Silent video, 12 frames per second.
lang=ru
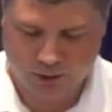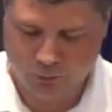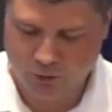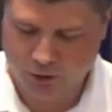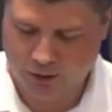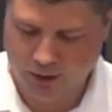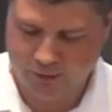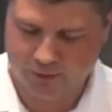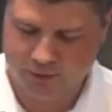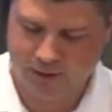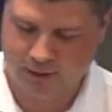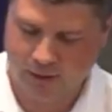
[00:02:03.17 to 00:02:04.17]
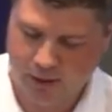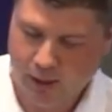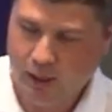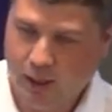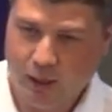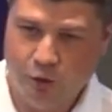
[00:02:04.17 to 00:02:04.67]
ему не нравятся –
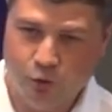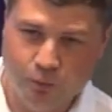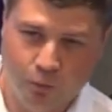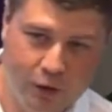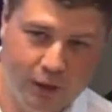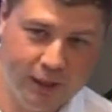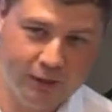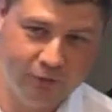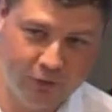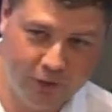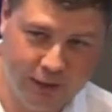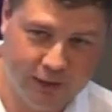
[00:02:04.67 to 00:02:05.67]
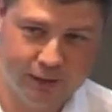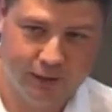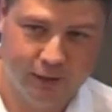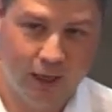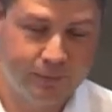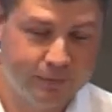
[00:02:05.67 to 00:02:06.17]
Любой конфликт,
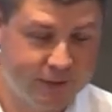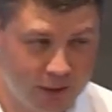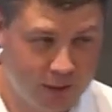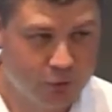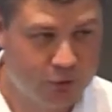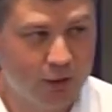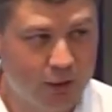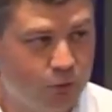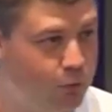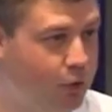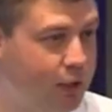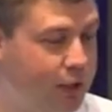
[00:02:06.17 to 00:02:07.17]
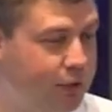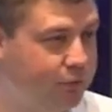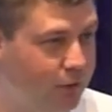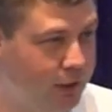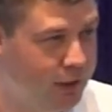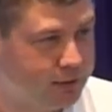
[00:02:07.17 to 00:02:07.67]
абсолютно любой
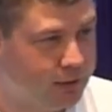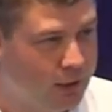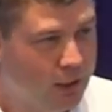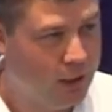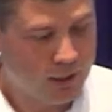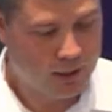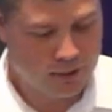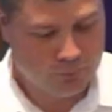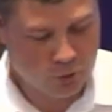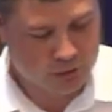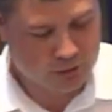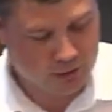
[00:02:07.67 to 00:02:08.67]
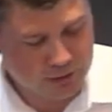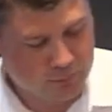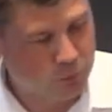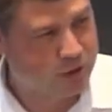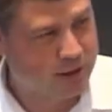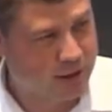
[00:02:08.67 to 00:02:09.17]
конфликт работает
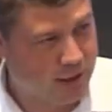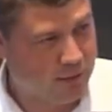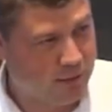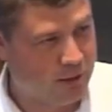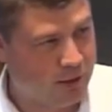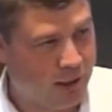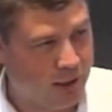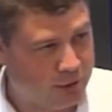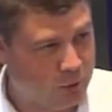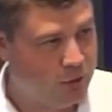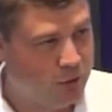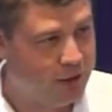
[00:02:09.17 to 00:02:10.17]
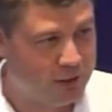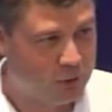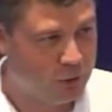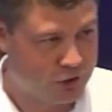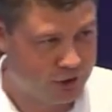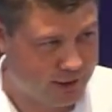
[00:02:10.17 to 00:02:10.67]
по схеме, одной и
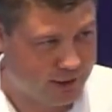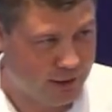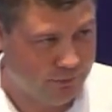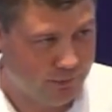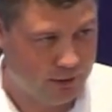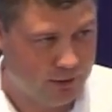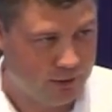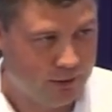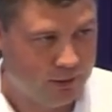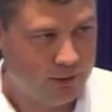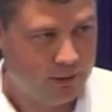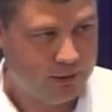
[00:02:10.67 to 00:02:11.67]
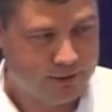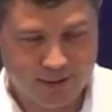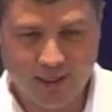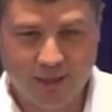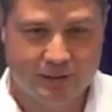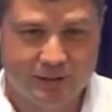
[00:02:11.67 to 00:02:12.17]
той же схеме.
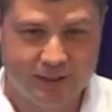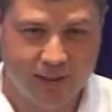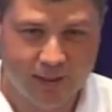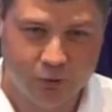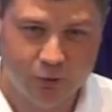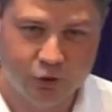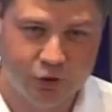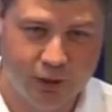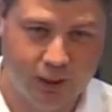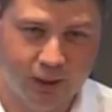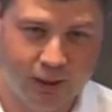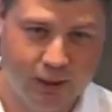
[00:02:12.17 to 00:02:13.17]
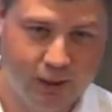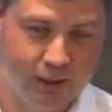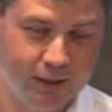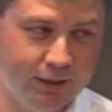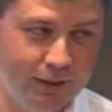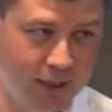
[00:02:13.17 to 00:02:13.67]
Схема следующая.
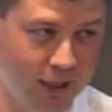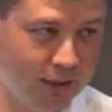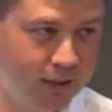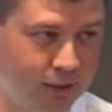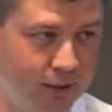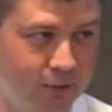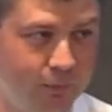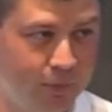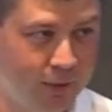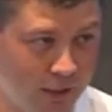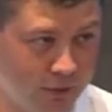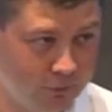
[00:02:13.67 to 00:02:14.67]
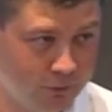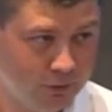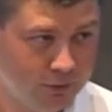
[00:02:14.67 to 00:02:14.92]
Я прав,